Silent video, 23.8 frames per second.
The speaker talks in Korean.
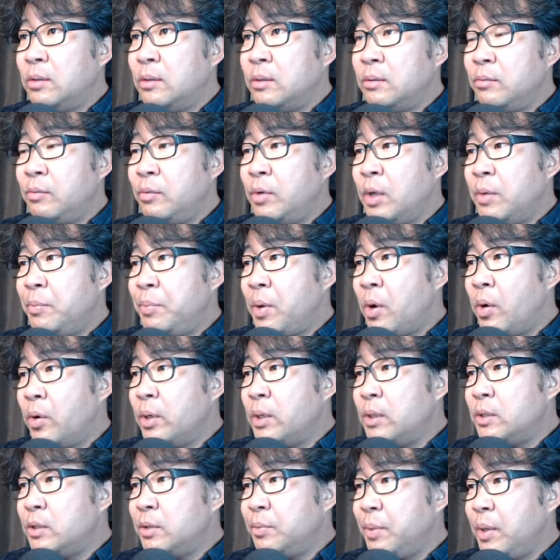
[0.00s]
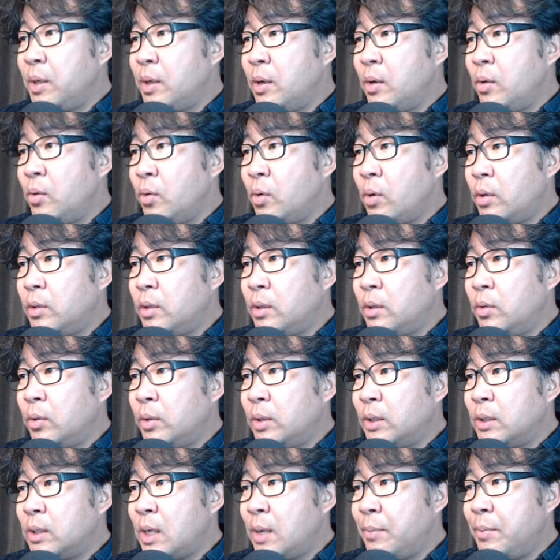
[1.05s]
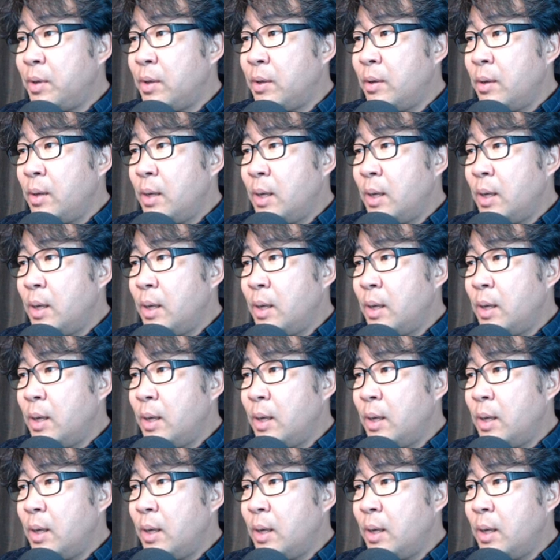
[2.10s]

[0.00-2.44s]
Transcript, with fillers: 왜냐면 벽이 있으면 요 커튼을 여기다 하면